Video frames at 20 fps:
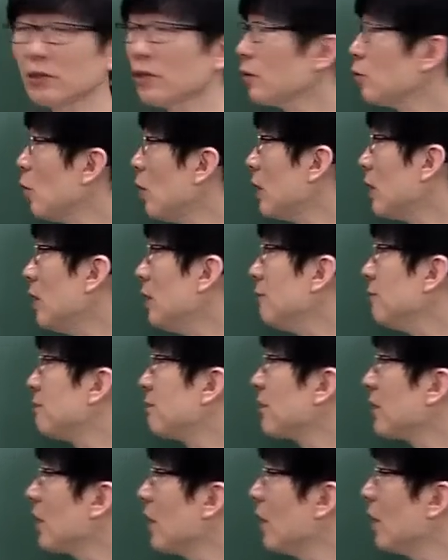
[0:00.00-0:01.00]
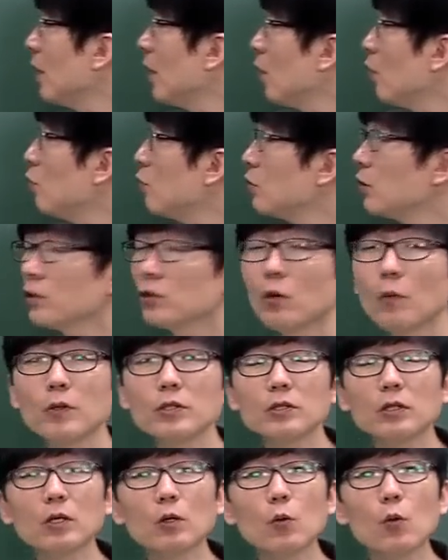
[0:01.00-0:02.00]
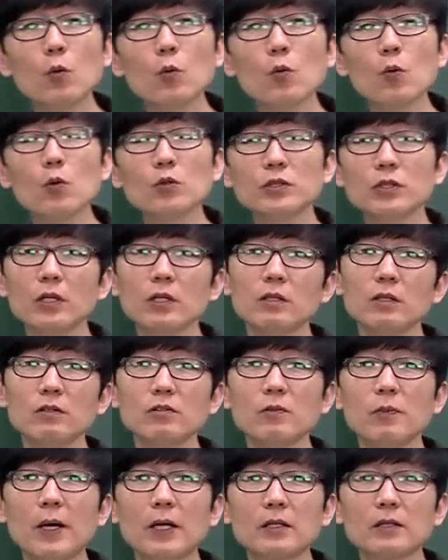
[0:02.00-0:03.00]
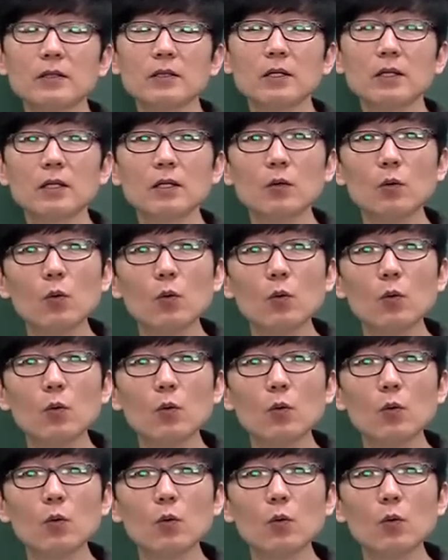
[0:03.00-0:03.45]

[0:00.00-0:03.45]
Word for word: 자 또 하나 우리가 저번 시간에 공공재에 대해서 봤는데